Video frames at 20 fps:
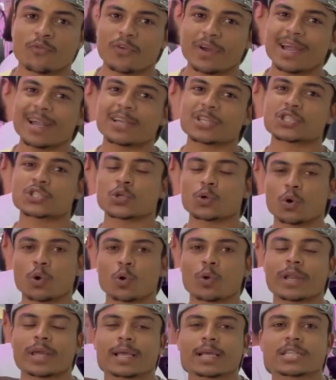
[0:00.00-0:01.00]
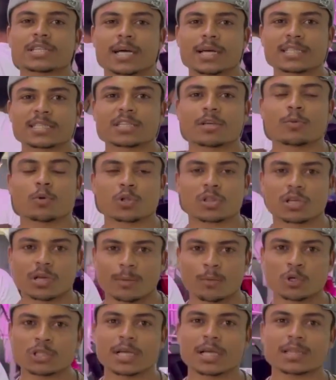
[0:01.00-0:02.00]
फैट स्टोर होने की चांसेस है बहुत कम
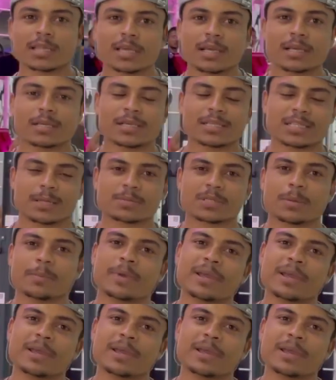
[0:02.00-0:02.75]
हो जाते हैं ये सबसे